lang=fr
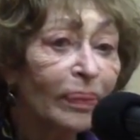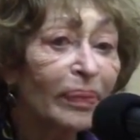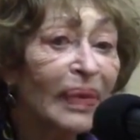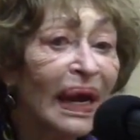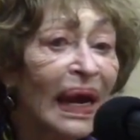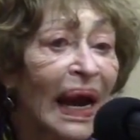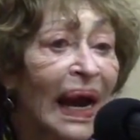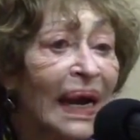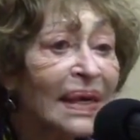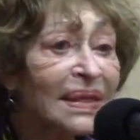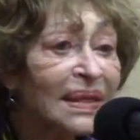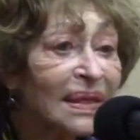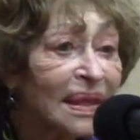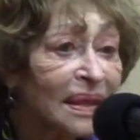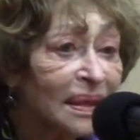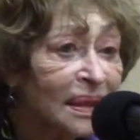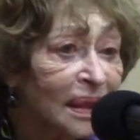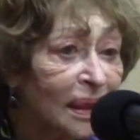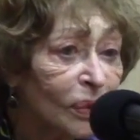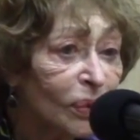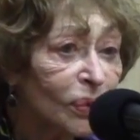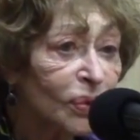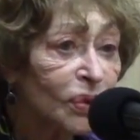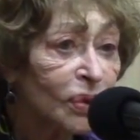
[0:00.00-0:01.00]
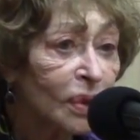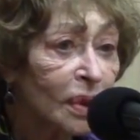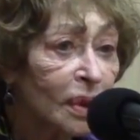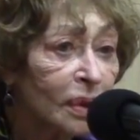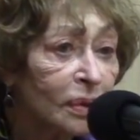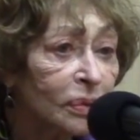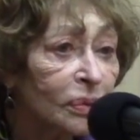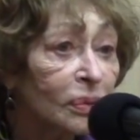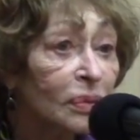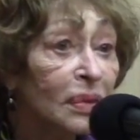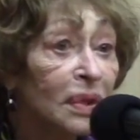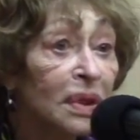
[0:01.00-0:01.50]
mais asséner aux
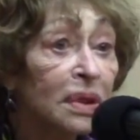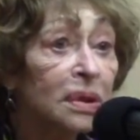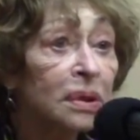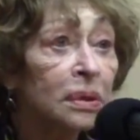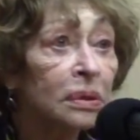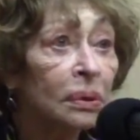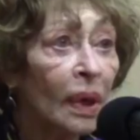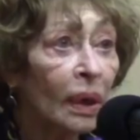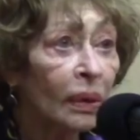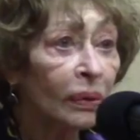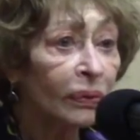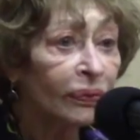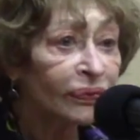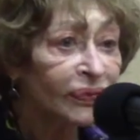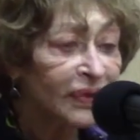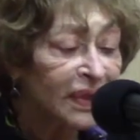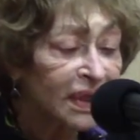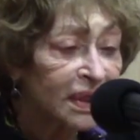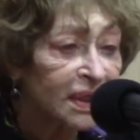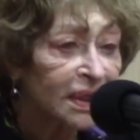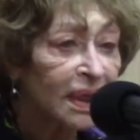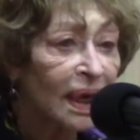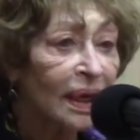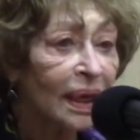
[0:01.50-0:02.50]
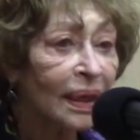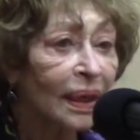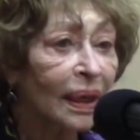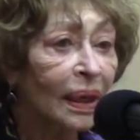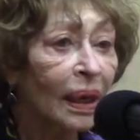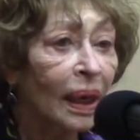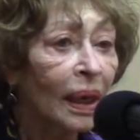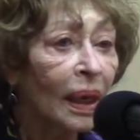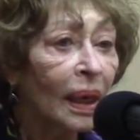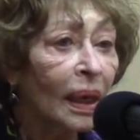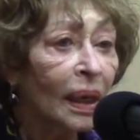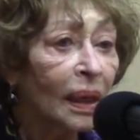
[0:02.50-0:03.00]
jeunes une histoire
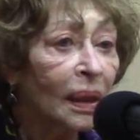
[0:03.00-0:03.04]
officielle,